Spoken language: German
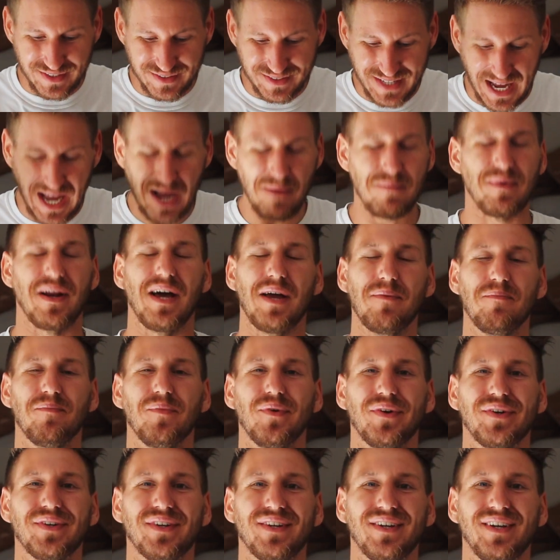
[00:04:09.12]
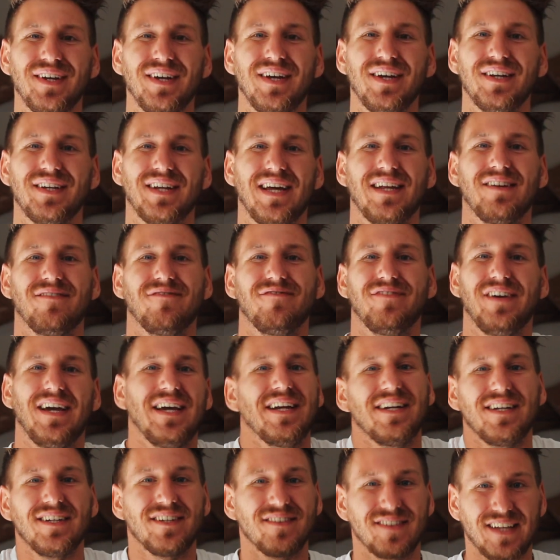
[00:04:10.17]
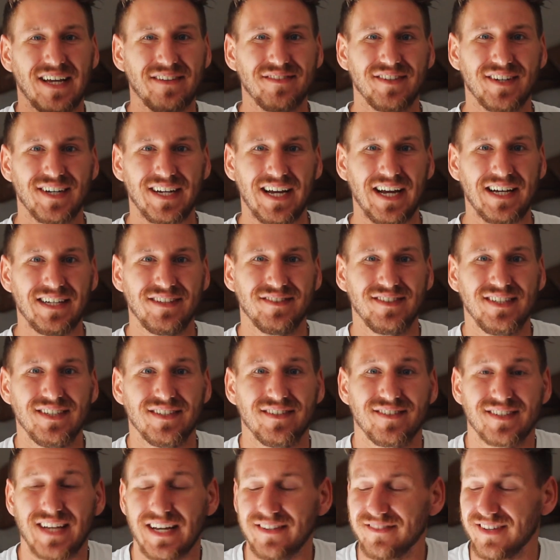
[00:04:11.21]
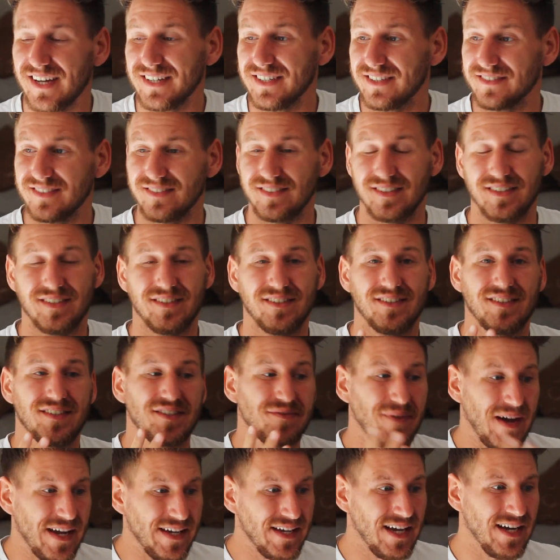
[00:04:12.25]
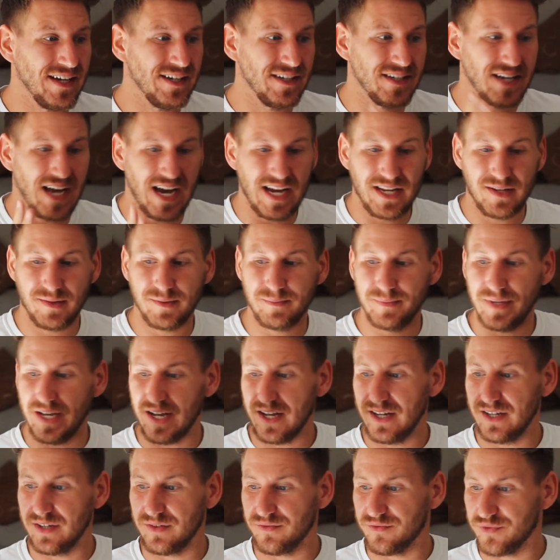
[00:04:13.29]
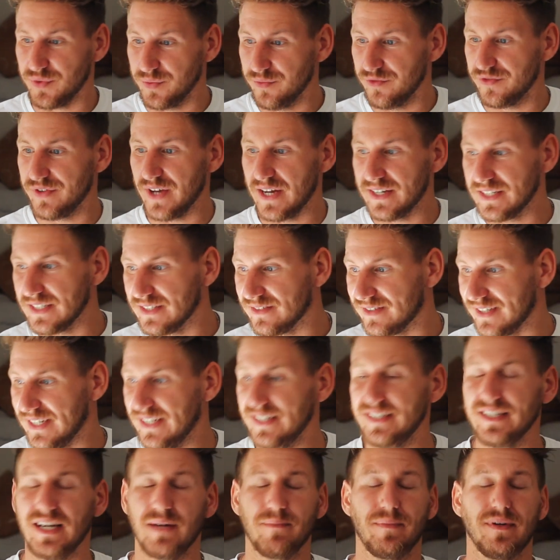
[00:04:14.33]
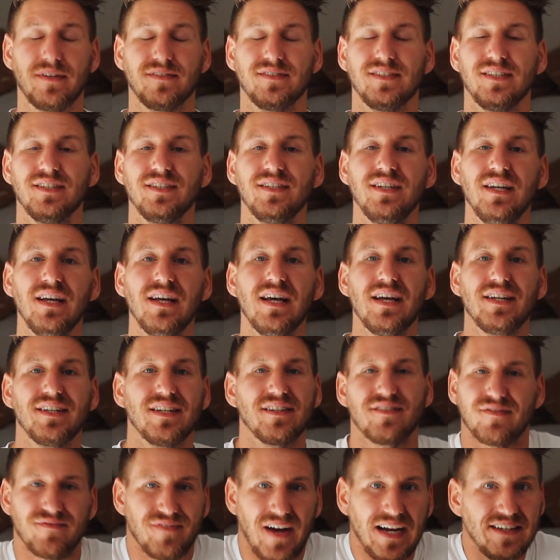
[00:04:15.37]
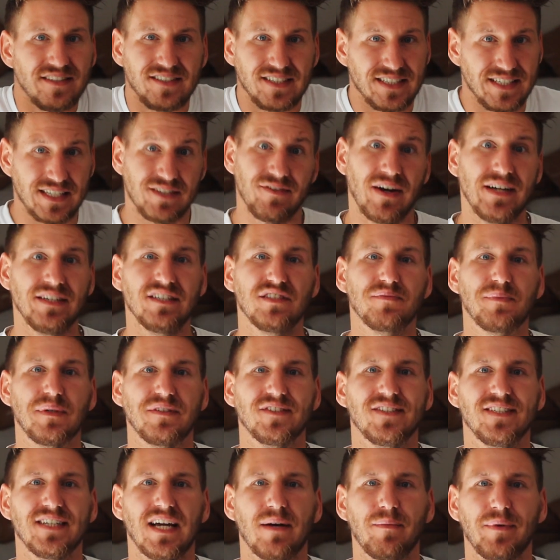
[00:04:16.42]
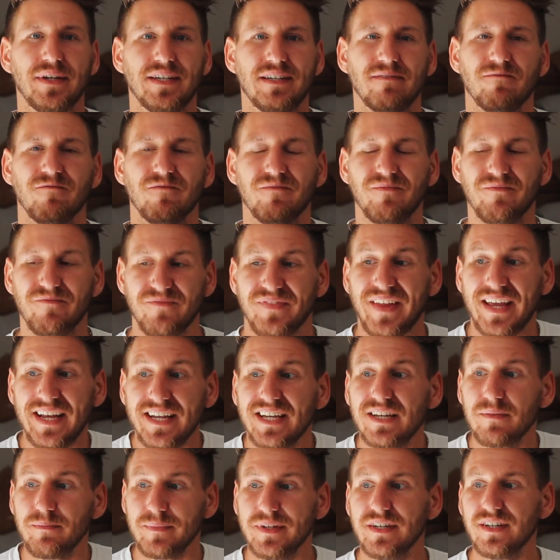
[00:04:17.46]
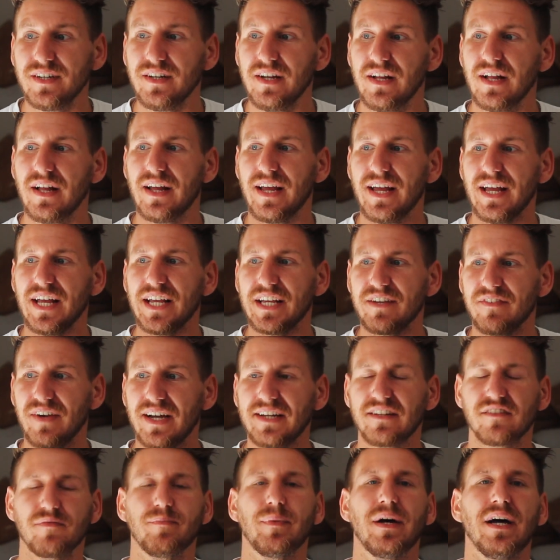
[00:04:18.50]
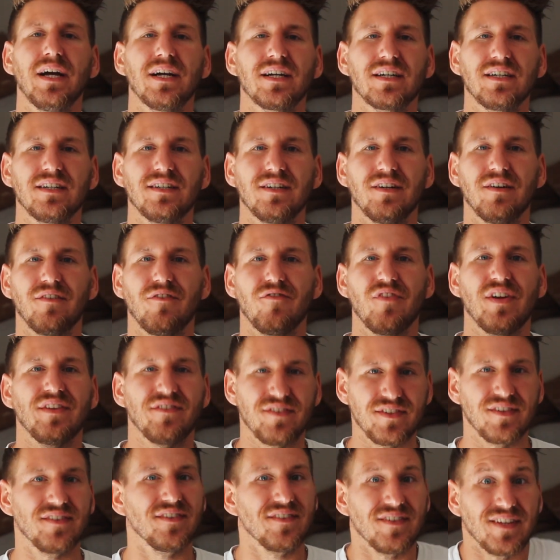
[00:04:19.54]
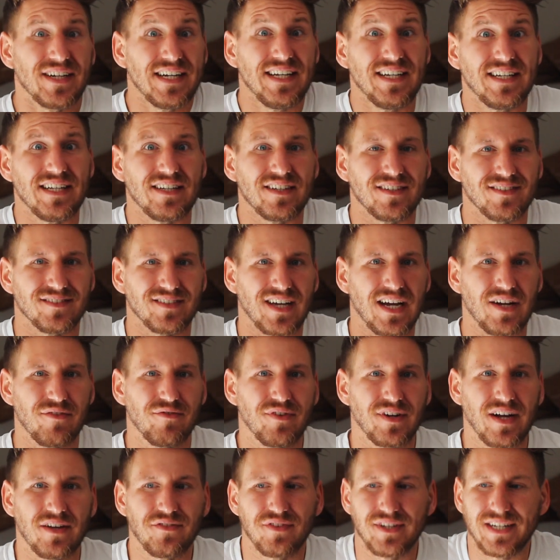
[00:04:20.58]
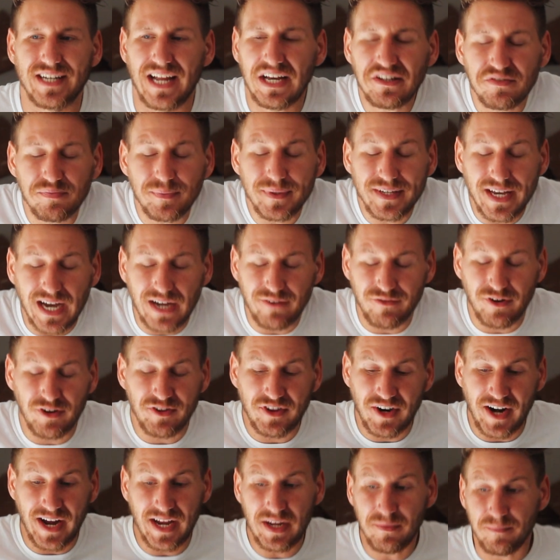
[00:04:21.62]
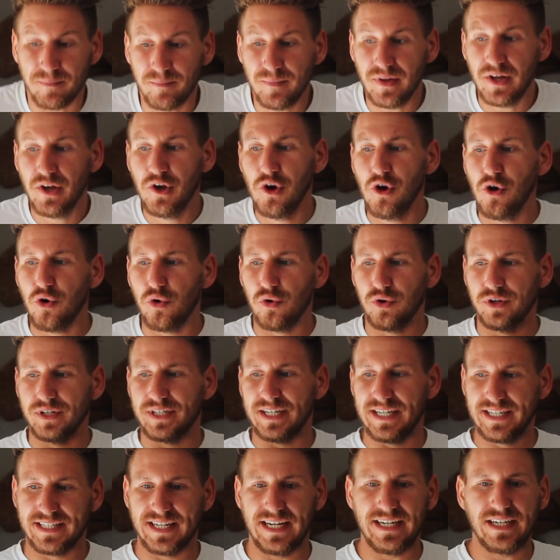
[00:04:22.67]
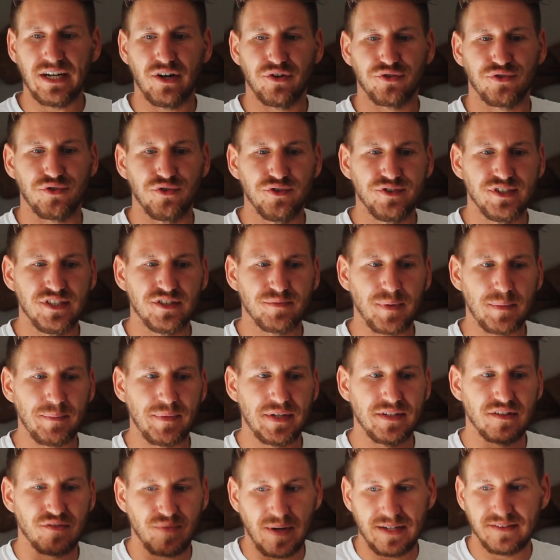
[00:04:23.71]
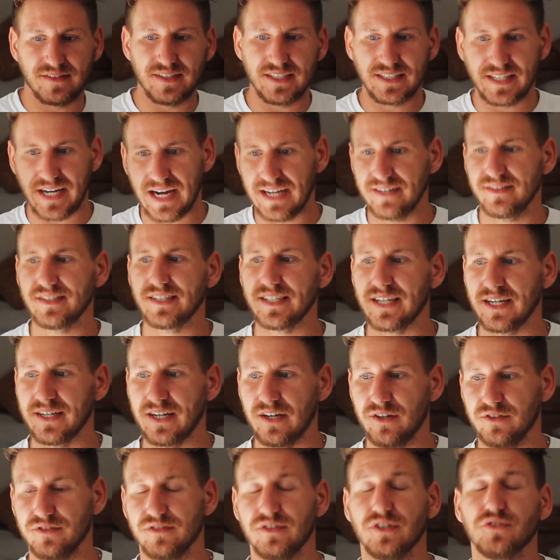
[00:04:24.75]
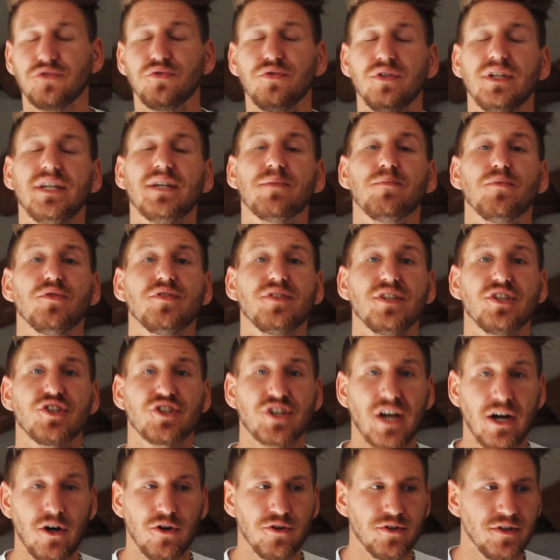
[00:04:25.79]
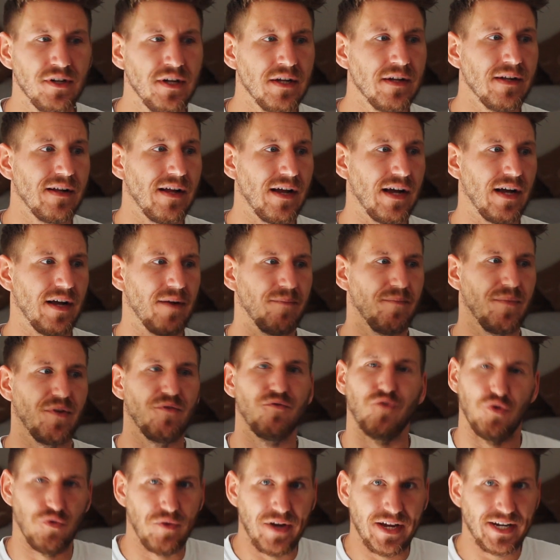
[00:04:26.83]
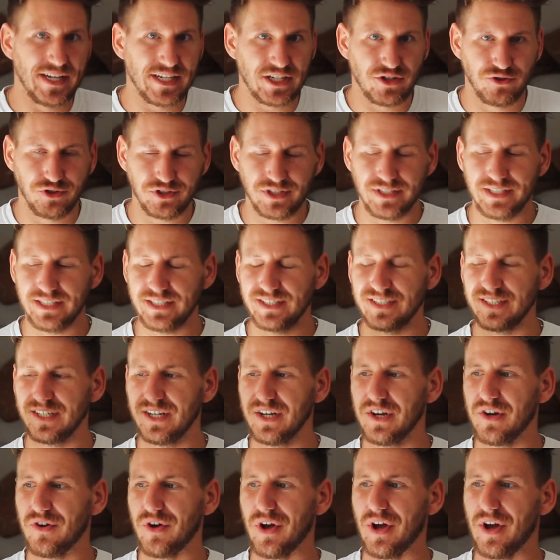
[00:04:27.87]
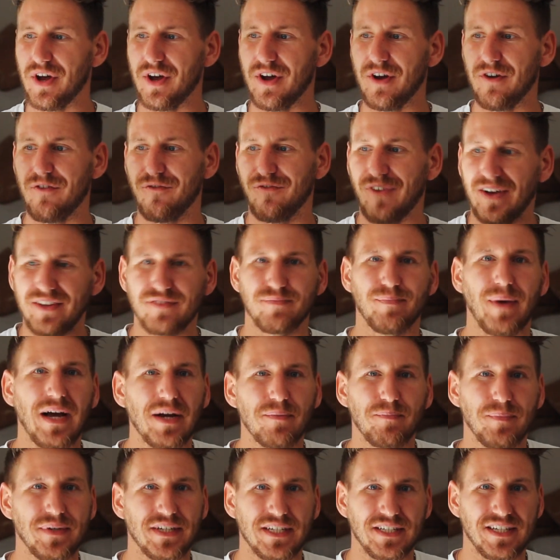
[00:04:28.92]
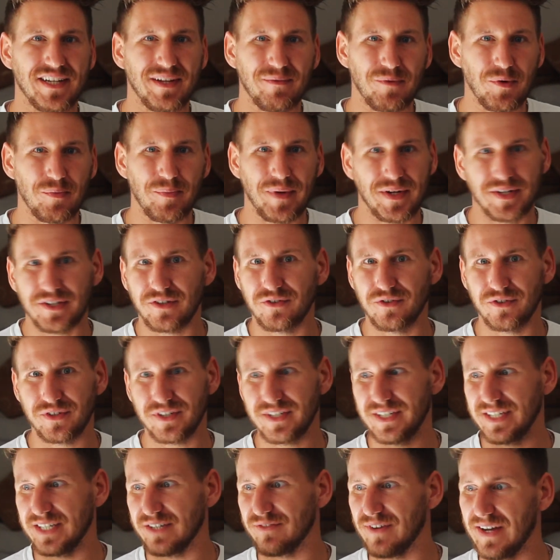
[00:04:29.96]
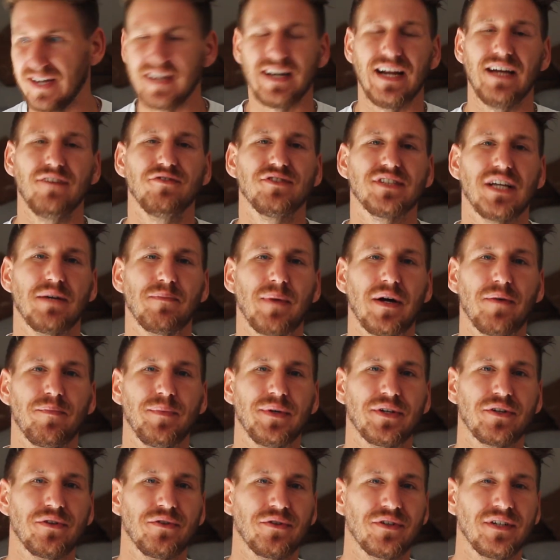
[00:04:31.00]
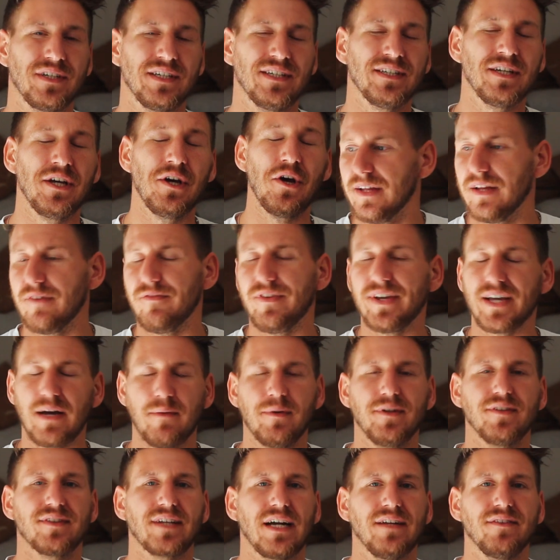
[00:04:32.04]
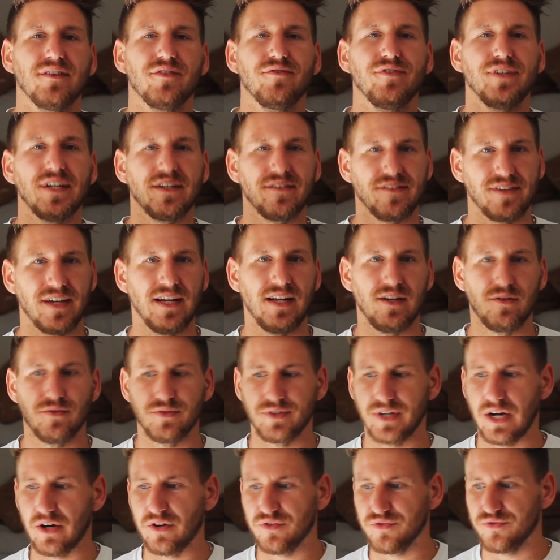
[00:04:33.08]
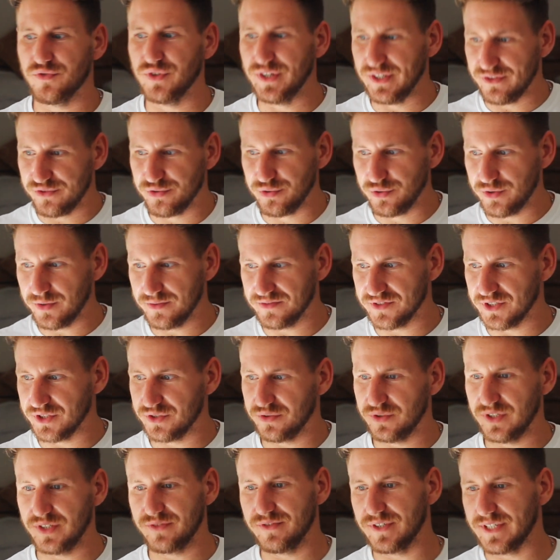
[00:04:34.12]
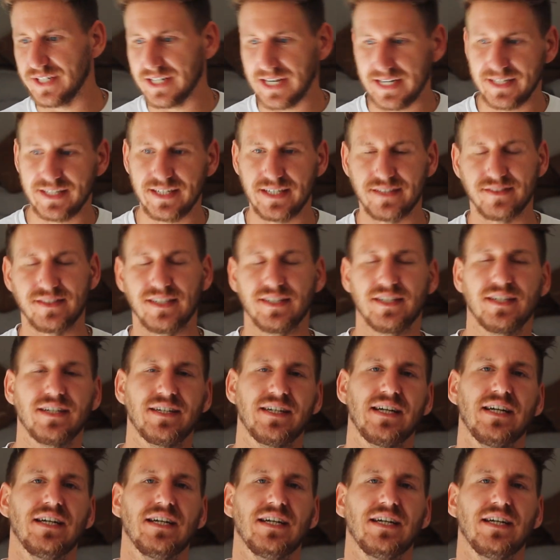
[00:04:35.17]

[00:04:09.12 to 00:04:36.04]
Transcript: da bleiben möchte, dann werde ich das Ganze realisieren. Es kann sein, dass es in zwei Jahren, in einem Jahr, in fünf Jahren, in zehn Jahren passiert. Das weiß ich nicht, wann das passiert, aber ich denke mir, ich werde es merken, wenn es richtig ist einfach. Also ich lasse mich einfach treiben und ich denke auch so sieht es bei mir in 20, 30 Jahren aus. Natürlich muss ich schauen, ähm, wo werde ich glücklich, äh, was macht mich in dem Moment glücklich, welcher Lifestyle macht mich glücklich, wie kann man das Ganze finanziell und auch für die Zukunft natürlich für die Rente etc.